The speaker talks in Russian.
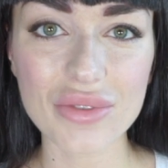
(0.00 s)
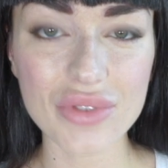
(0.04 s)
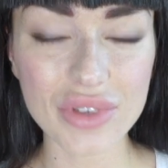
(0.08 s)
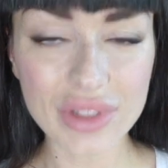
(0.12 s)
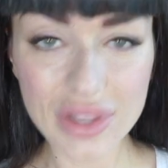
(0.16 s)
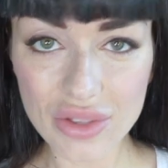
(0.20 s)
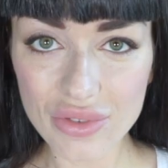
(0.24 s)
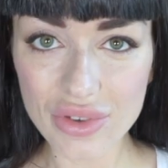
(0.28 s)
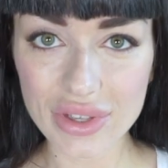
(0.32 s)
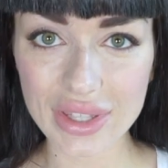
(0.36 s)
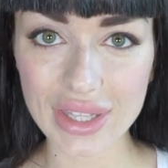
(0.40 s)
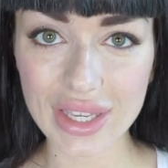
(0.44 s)
вы
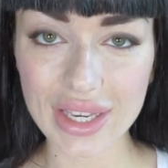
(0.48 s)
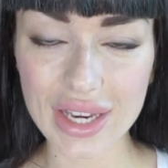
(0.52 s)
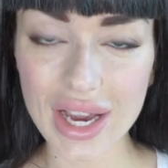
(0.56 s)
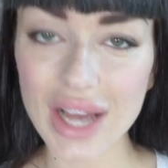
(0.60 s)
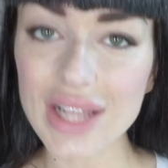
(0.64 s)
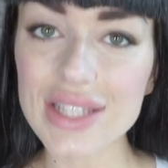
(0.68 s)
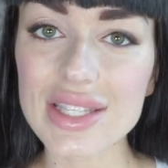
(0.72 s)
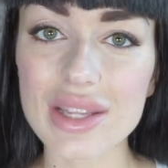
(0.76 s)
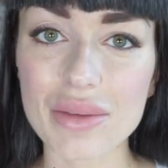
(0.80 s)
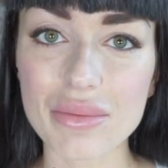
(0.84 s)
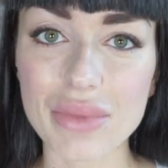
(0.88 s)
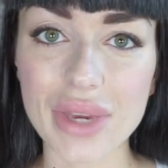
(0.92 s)

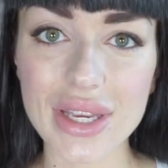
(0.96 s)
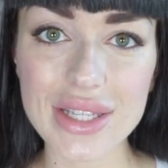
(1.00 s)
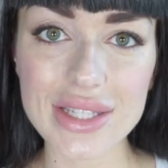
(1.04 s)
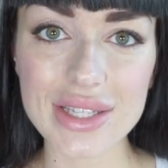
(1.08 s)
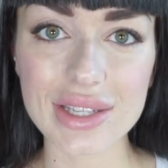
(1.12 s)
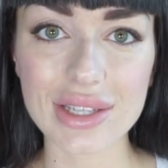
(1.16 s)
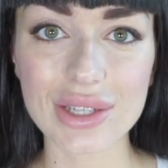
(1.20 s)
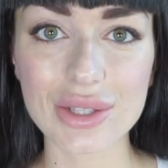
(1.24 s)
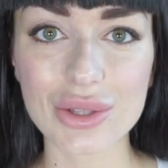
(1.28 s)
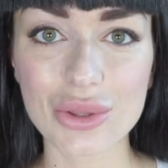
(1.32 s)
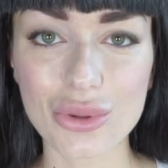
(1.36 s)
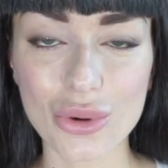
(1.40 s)
наверняка
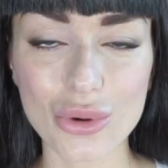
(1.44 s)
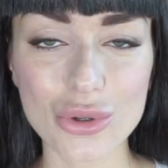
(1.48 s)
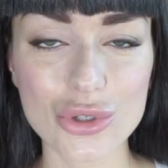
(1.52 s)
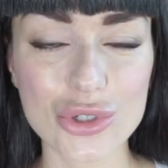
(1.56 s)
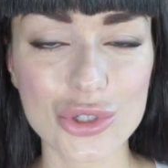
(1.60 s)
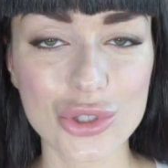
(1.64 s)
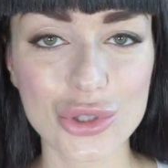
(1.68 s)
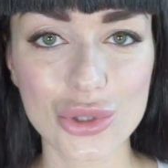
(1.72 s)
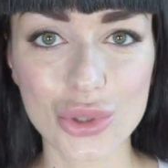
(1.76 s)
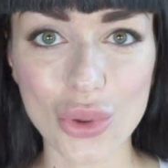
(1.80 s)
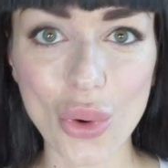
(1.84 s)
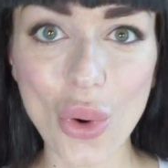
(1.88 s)
заметили то,
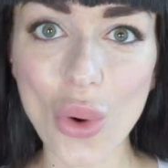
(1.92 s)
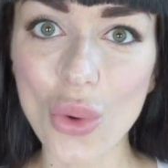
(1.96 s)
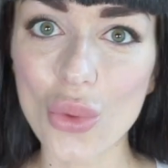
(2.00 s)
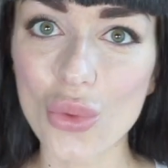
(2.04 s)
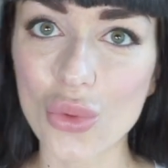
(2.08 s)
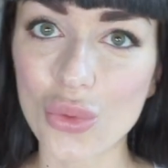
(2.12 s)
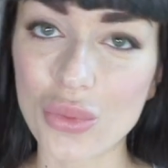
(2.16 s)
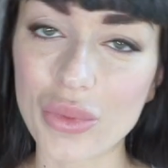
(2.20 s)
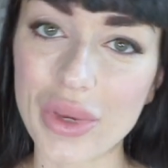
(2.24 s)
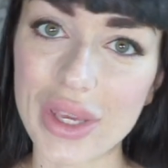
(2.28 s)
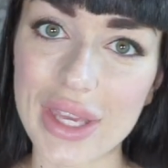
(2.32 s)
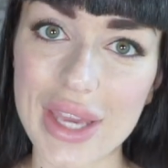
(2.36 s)
что
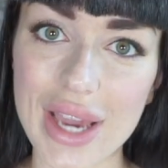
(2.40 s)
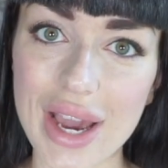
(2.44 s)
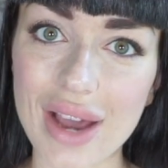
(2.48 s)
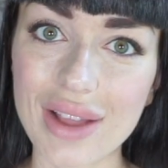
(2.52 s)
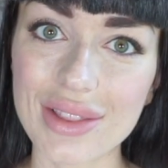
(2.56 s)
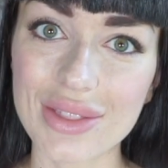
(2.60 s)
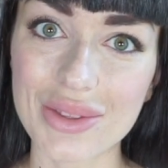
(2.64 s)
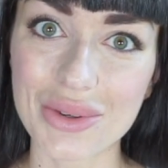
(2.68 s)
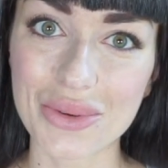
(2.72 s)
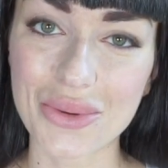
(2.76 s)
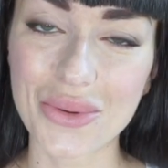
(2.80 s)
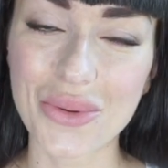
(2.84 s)
у
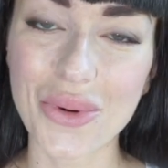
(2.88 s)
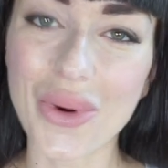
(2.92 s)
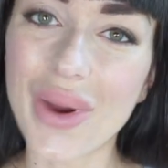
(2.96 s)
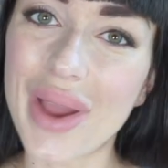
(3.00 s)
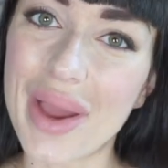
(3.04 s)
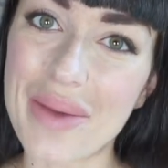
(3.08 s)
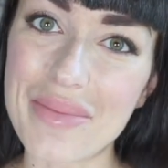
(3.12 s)
меня другой,